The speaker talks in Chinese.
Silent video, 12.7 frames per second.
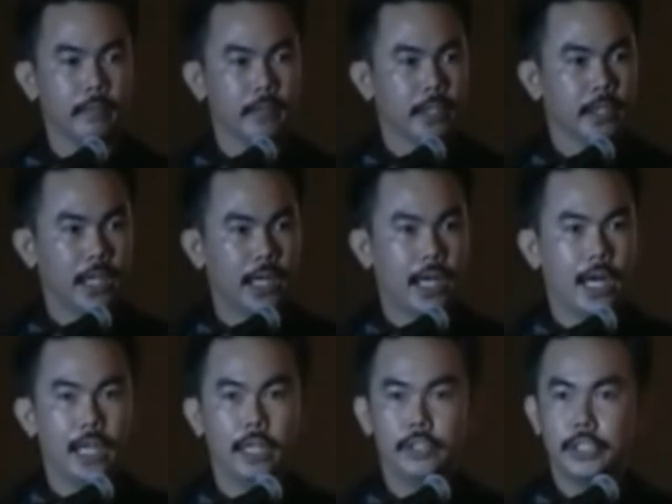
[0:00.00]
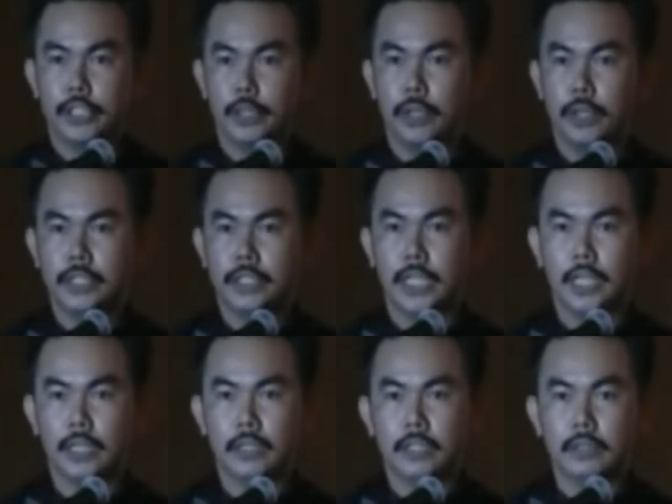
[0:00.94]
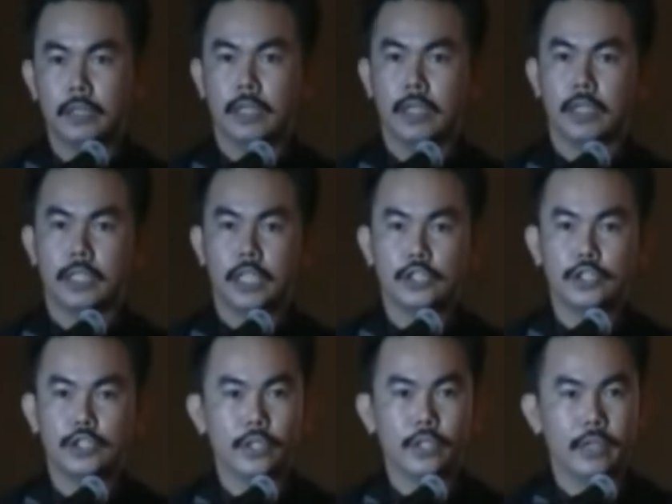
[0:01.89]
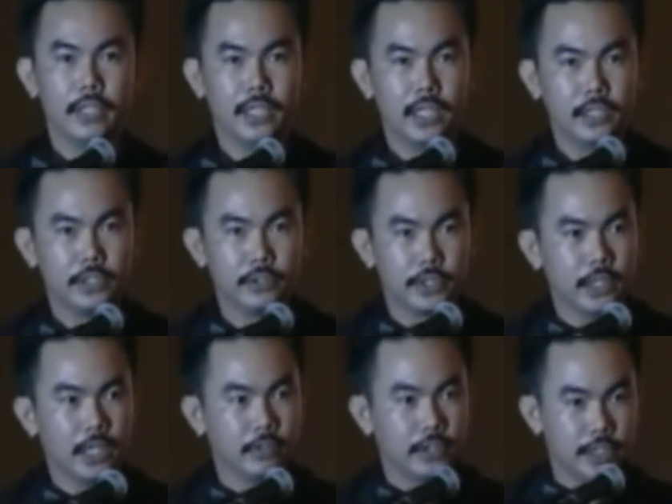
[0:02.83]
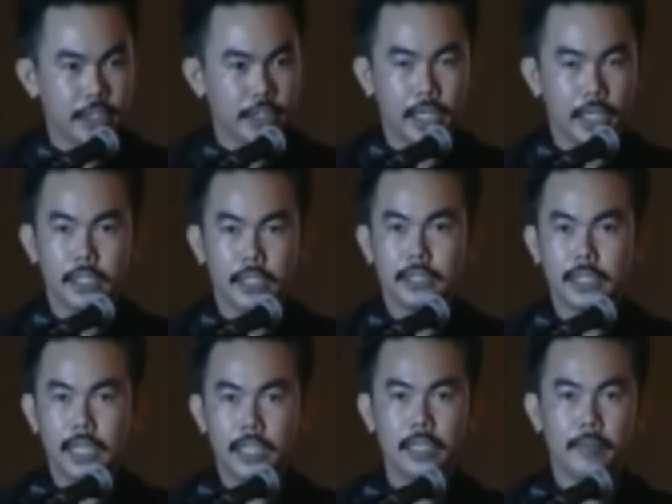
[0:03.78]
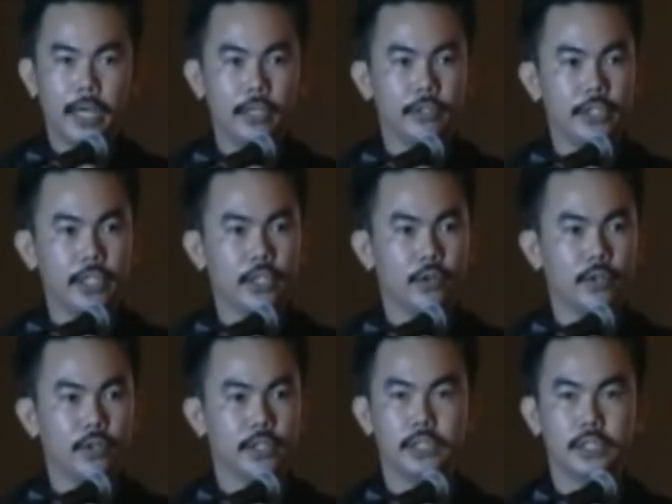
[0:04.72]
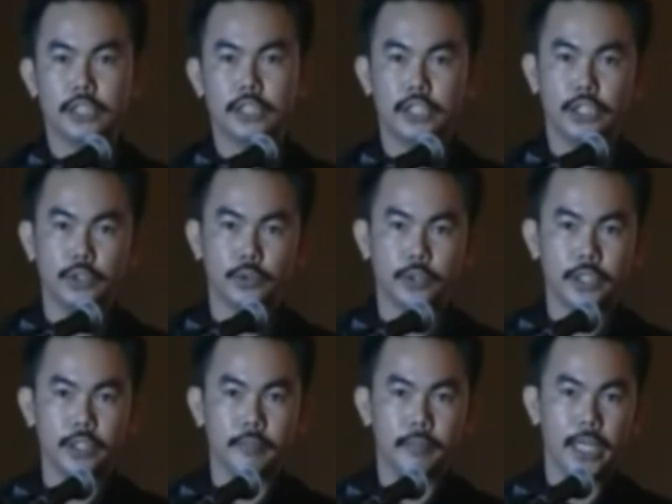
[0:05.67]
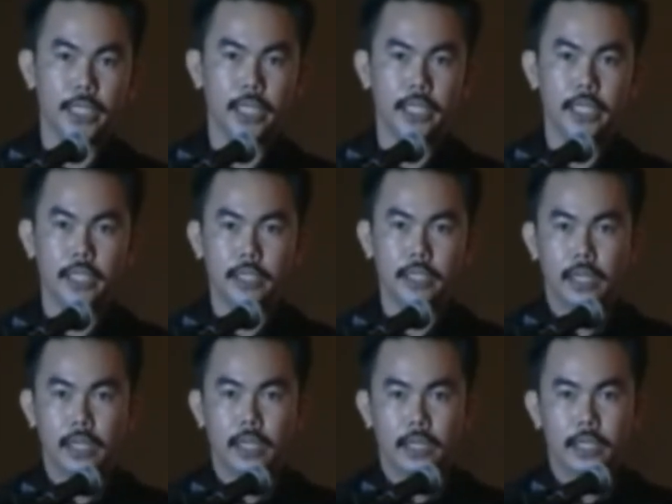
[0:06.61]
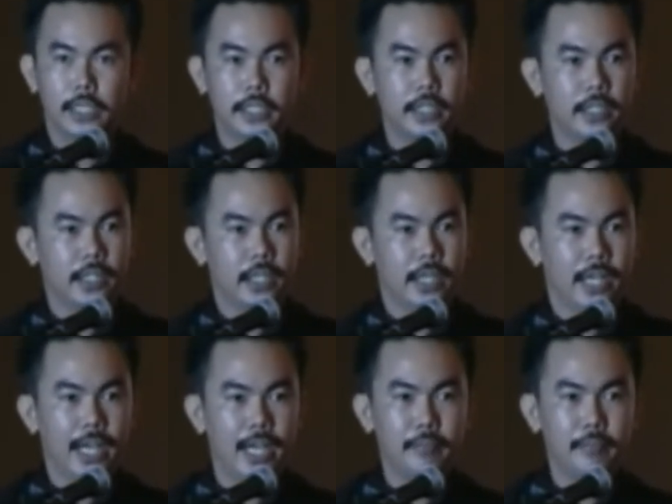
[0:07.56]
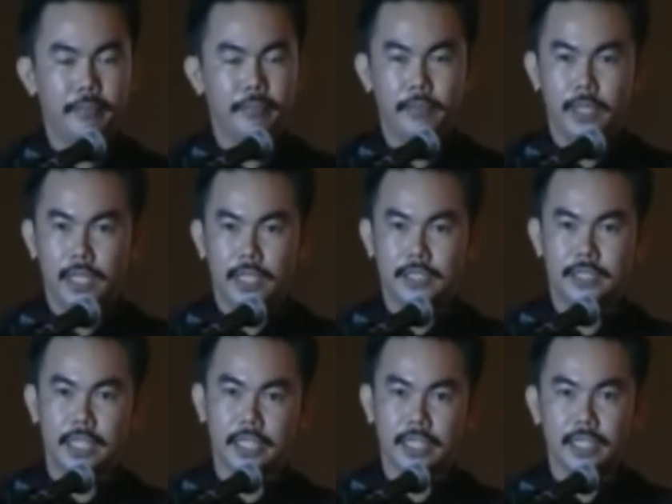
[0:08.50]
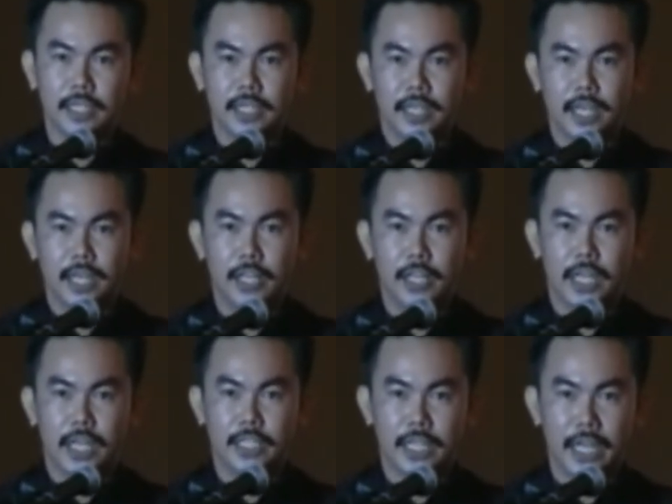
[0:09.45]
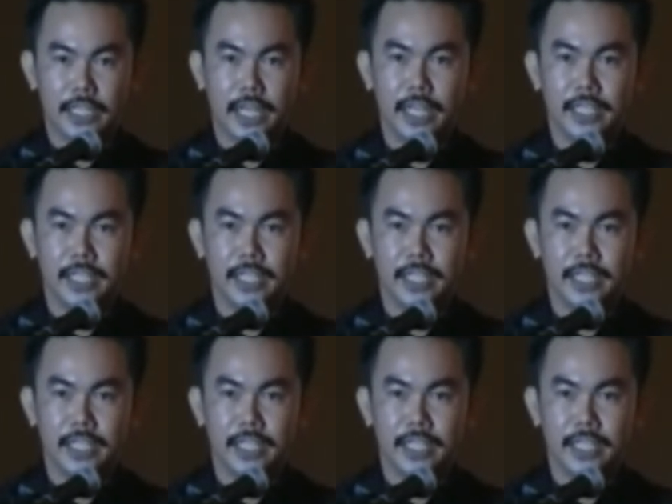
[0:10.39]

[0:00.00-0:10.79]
当然还要谢谢我的家人，更重要的呢就是要谢谢闪利马有限公司执行主席 m i a e l l e En Sing，还有他的太太，